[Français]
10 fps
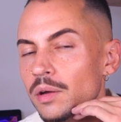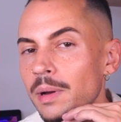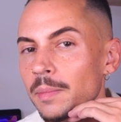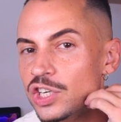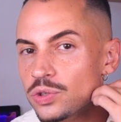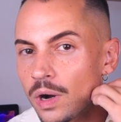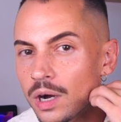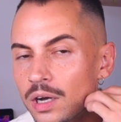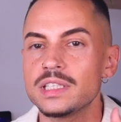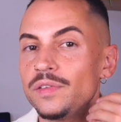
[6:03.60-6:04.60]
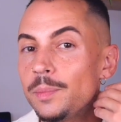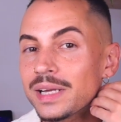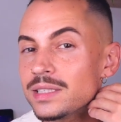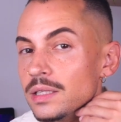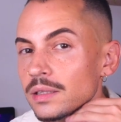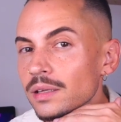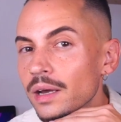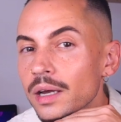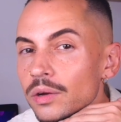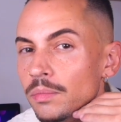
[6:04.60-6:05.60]
ma mâchoire. Ça fait partie des
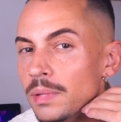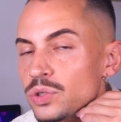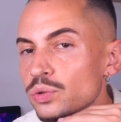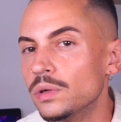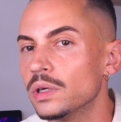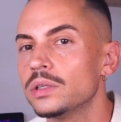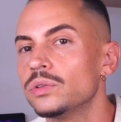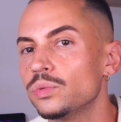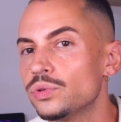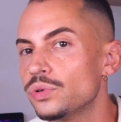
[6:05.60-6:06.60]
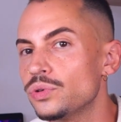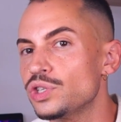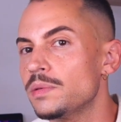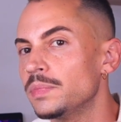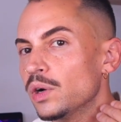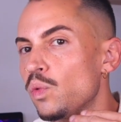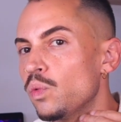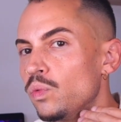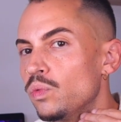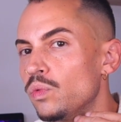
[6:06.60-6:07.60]
traits euh, masculins. Donc, euh, j'aime bien qu'on,
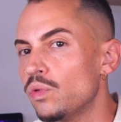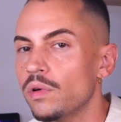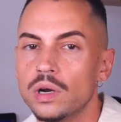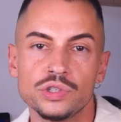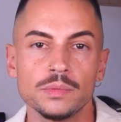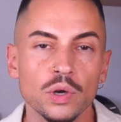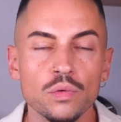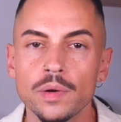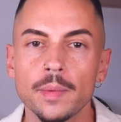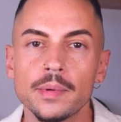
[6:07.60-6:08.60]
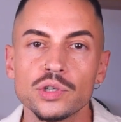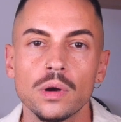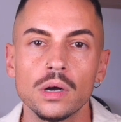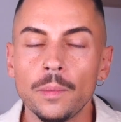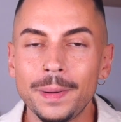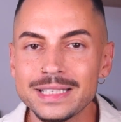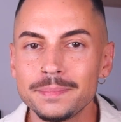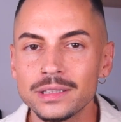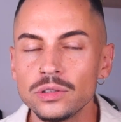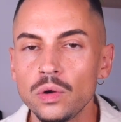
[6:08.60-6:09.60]
voilà, j'aime bien qu'on voit ma mâchoire. On passe
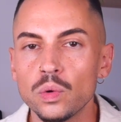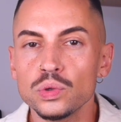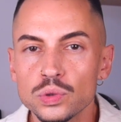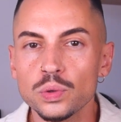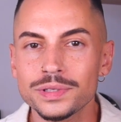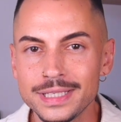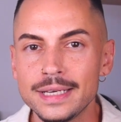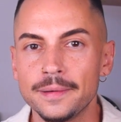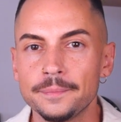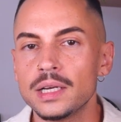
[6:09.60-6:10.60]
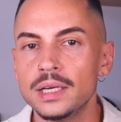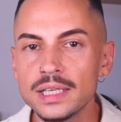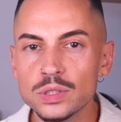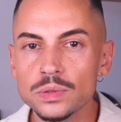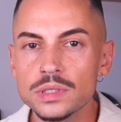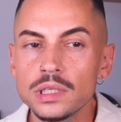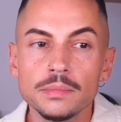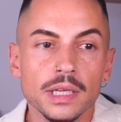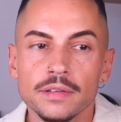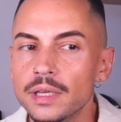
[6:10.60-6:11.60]
maintenant aux sourcils. Les sourcils,
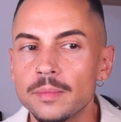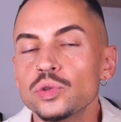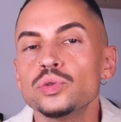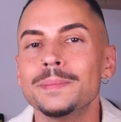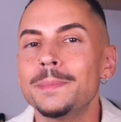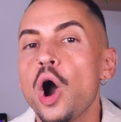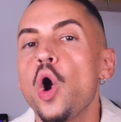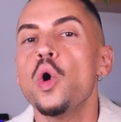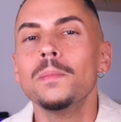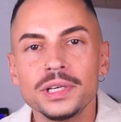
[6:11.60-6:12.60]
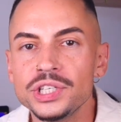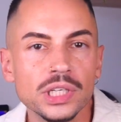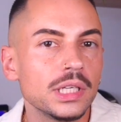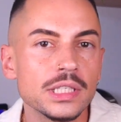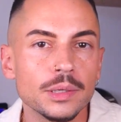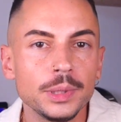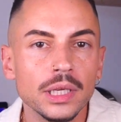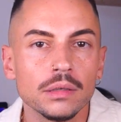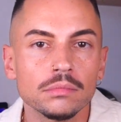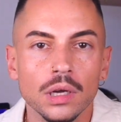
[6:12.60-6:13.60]
bien évidemment, tu n'es pas obligé de les
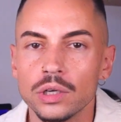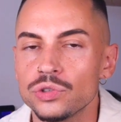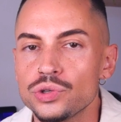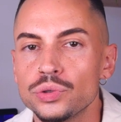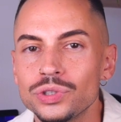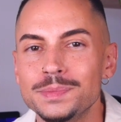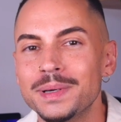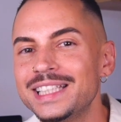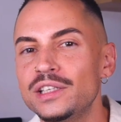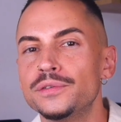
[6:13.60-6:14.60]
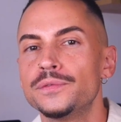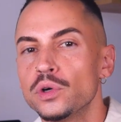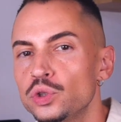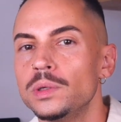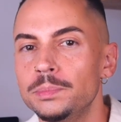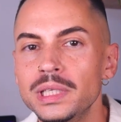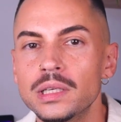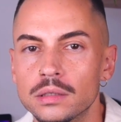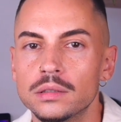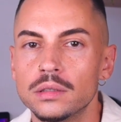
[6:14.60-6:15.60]
épiler. Hein. Je ne te dis pas qu'il faut que tu
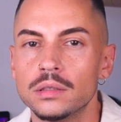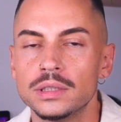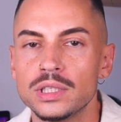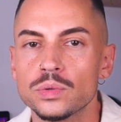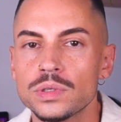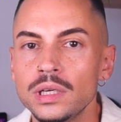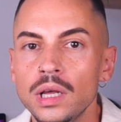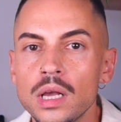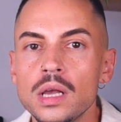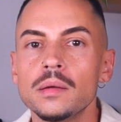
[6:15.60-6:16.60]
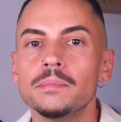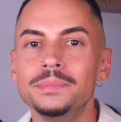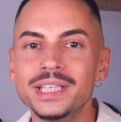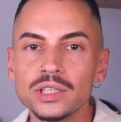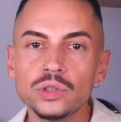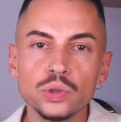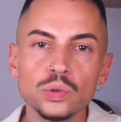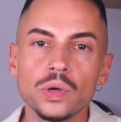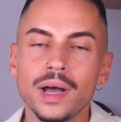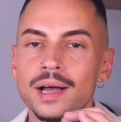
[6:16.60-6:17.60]
épiles tes sourcils. Bien
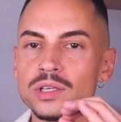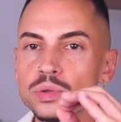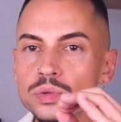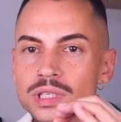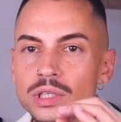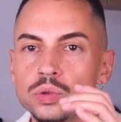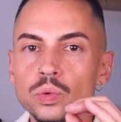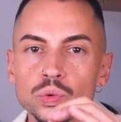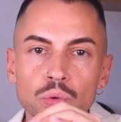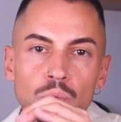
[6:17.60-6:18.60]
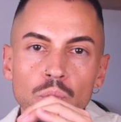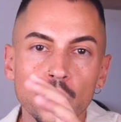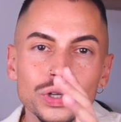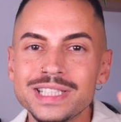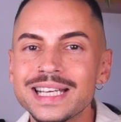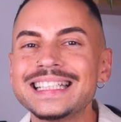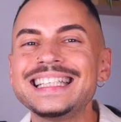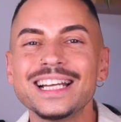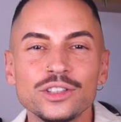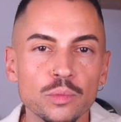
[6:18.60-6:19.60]
que un sourcil dont on retire
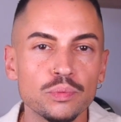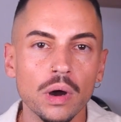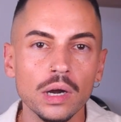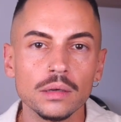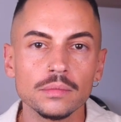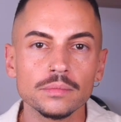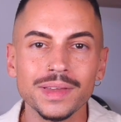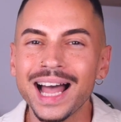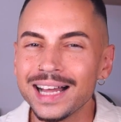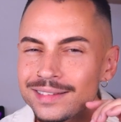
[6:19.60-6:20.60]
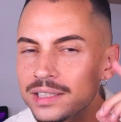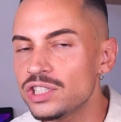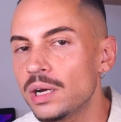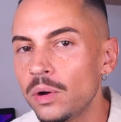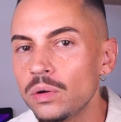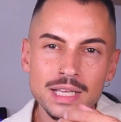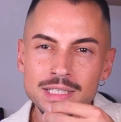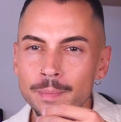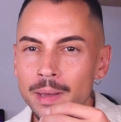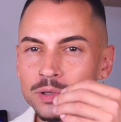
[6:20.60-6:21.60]
quelques poils, intelligemment,
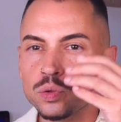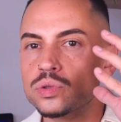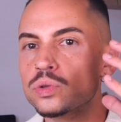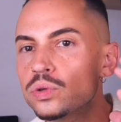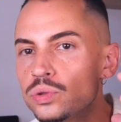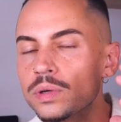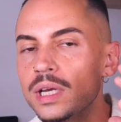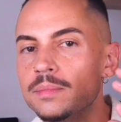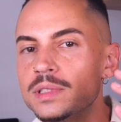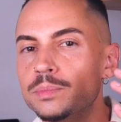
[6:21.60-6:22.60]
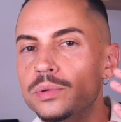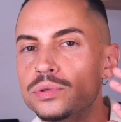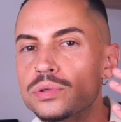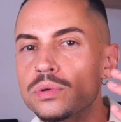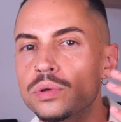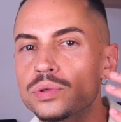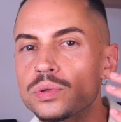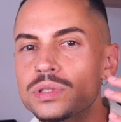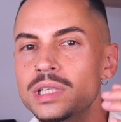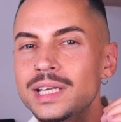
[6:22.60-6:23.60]
ça permet de structurer un petit peu le,
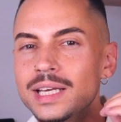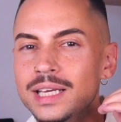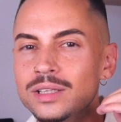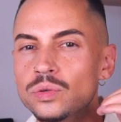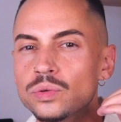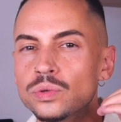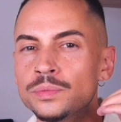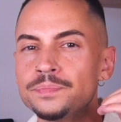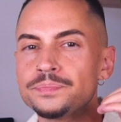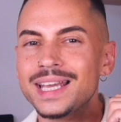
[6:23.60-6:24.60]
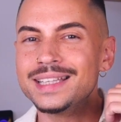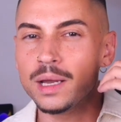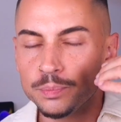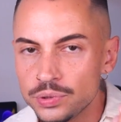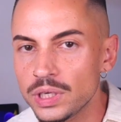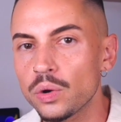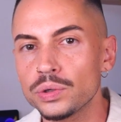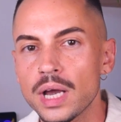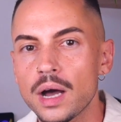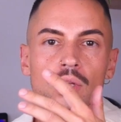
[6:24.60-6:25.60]
sourcil et de et d'appuyer le
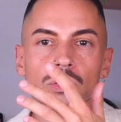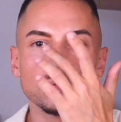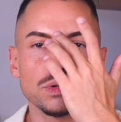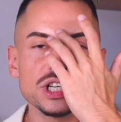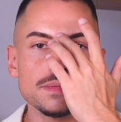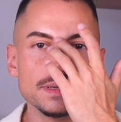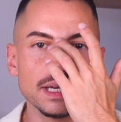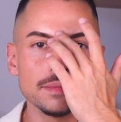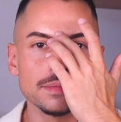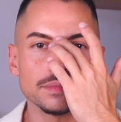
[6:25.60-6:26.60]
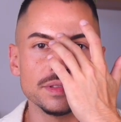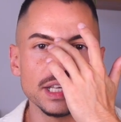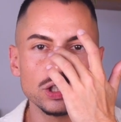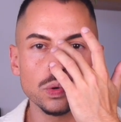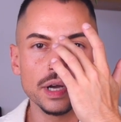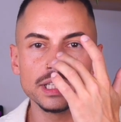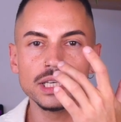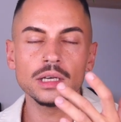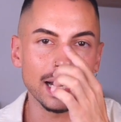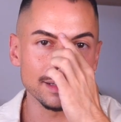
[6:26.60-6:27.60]
regard. Donc moi j'aime bien
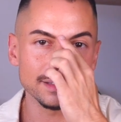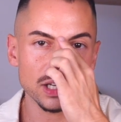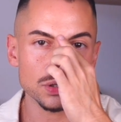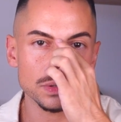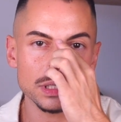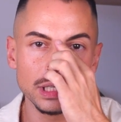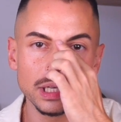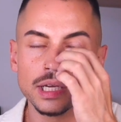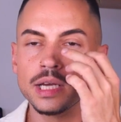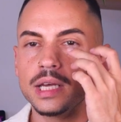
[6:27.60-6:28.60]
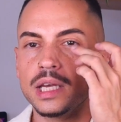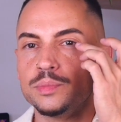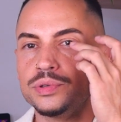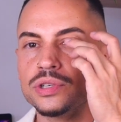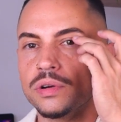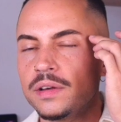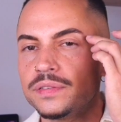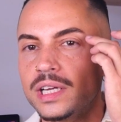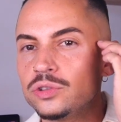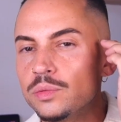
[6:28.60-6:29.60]
nettoyer l'inter-sourcil. et puis j'enlève
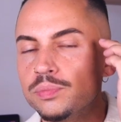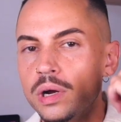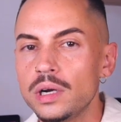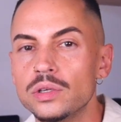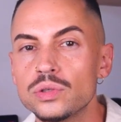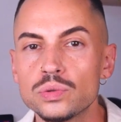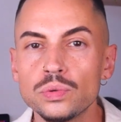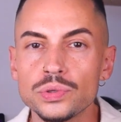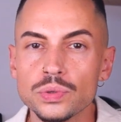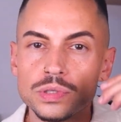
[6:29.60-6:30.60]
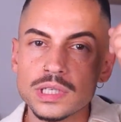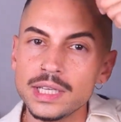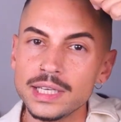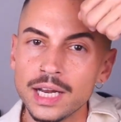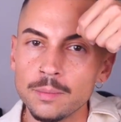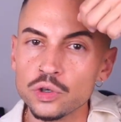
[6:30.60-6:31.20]
quelques poils sous le sourcil et également